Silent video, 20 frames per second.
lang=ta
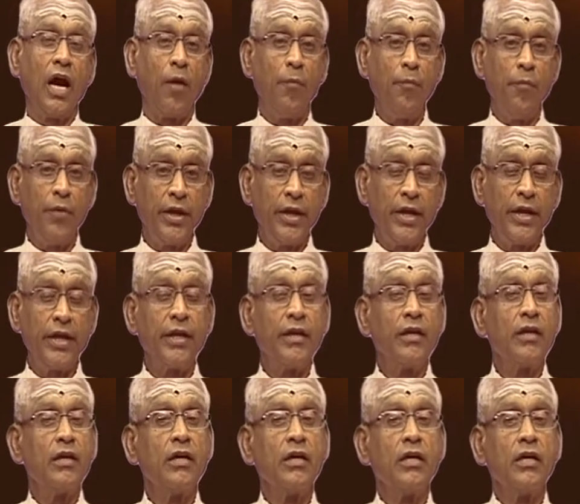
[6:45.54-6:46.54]
அம்பிகை
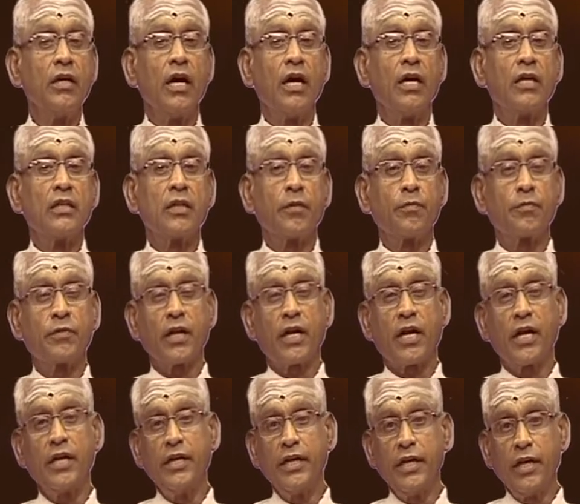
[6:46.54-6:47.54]
சப்த
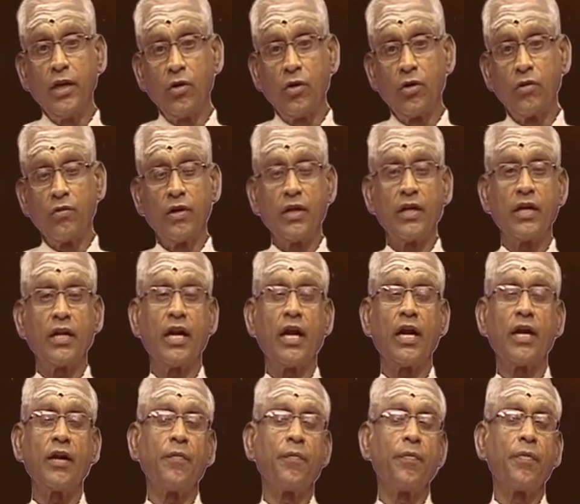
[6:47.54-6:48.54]
கன்னிகளோடு
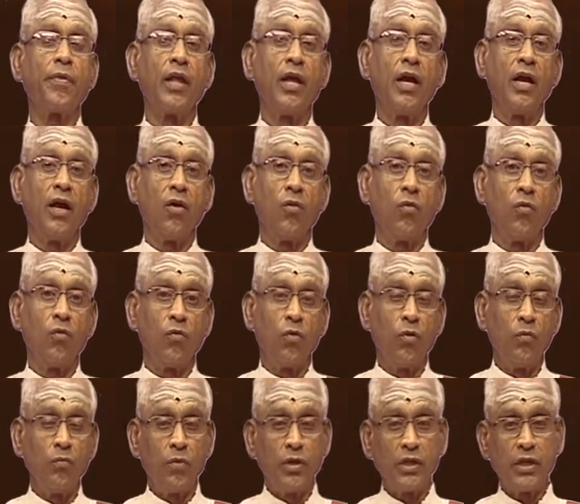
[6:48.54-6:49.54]
வருகிறார்
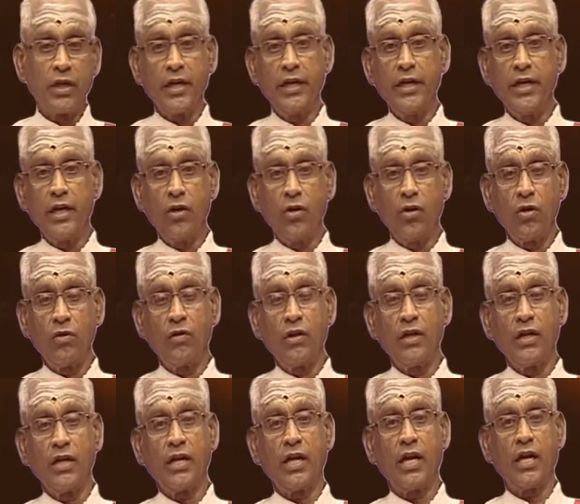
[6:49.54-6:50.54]
ஒன்பது கன்னிகளோடு
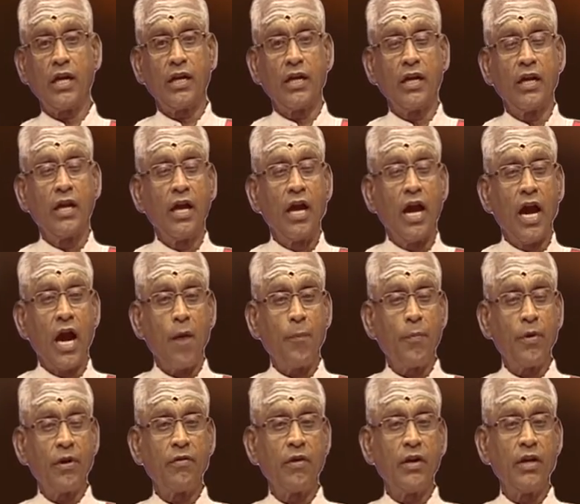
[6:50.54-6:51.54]
வருகிறார்
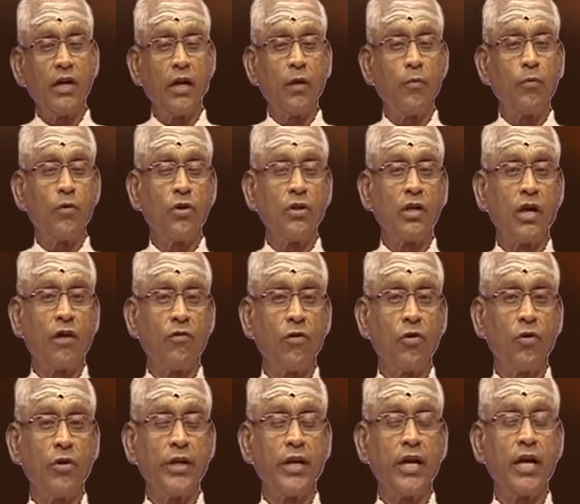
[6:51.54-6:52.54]
அப்படி வருகிற போது
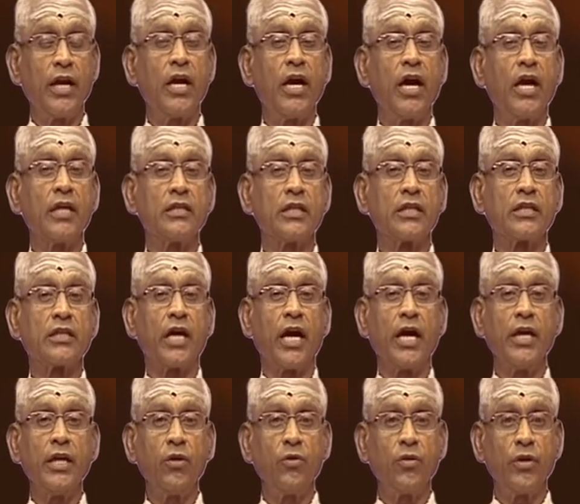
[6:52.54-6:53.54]
அவளுடைய அந்த
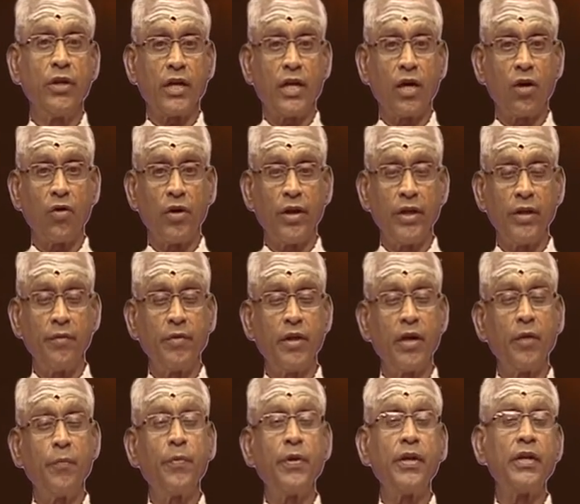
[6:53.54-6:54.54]
தாயினுடைய கருணை
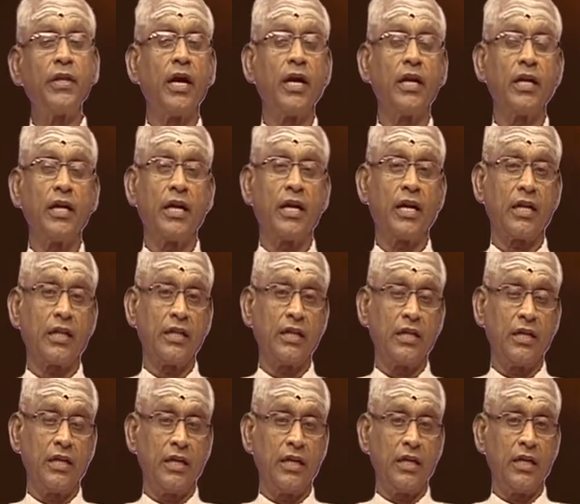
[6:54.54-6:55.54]
மிக பெரிதாக இருக்கிறது
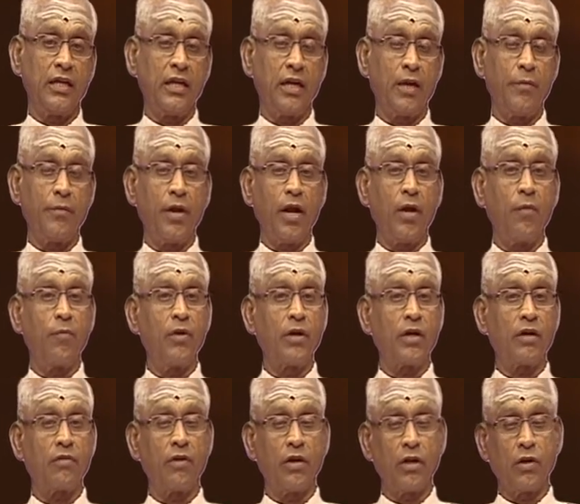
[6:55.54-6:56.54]
என்று அபிராம்
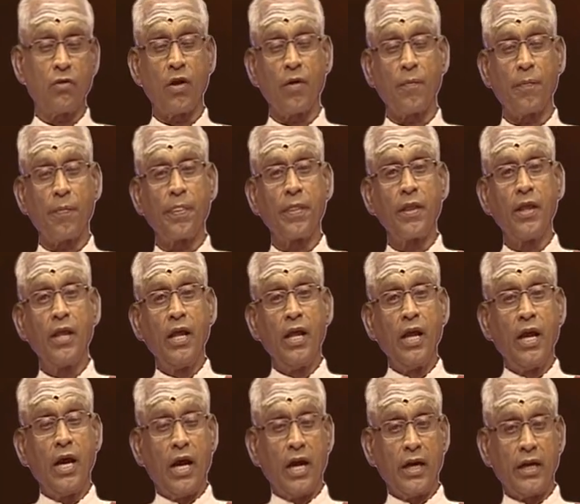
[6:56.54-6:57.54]
விளக்குவார்
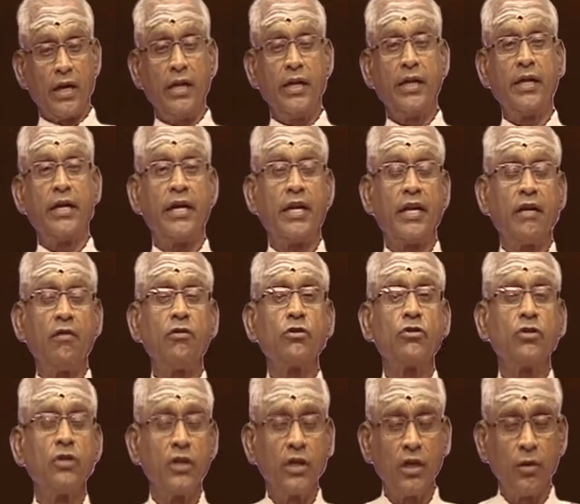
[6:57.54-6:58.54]
ஆனால் இங்கே
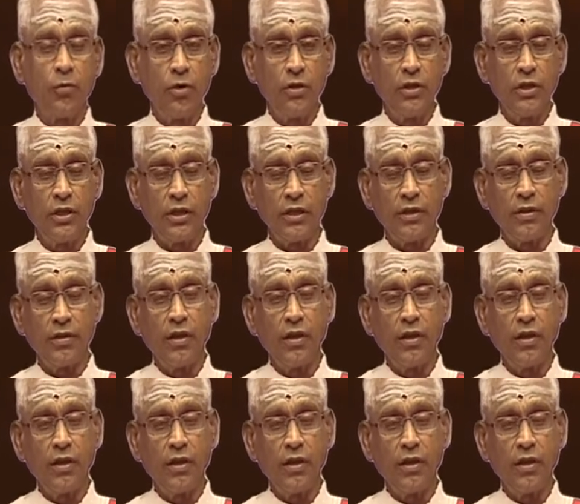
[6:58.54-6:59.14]
இறைவன் சொல்லுகிற பொழுது